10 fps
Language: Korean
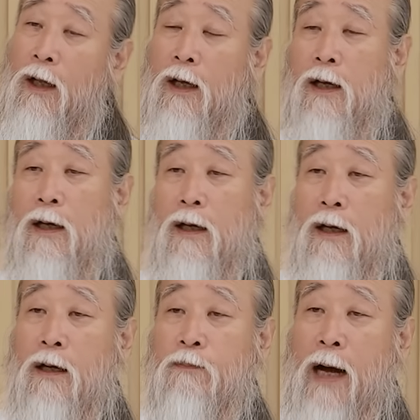
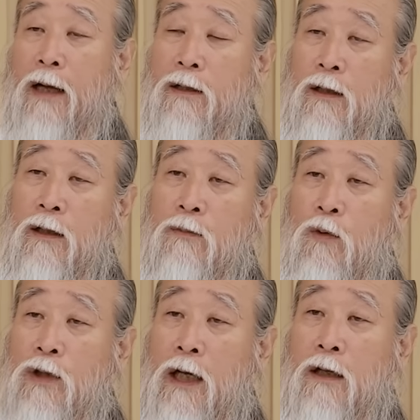하, 말귀를
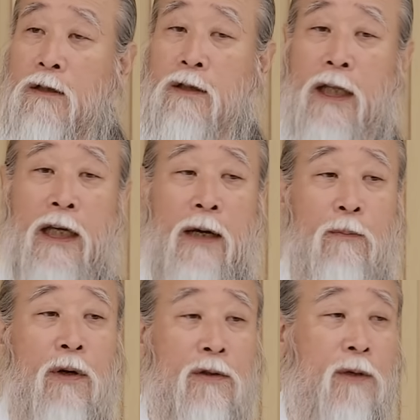못 알아듣네. 이까
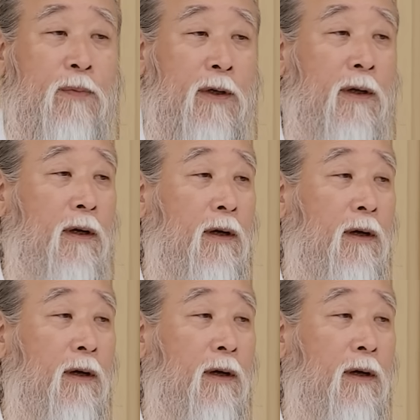멀어져 버려요.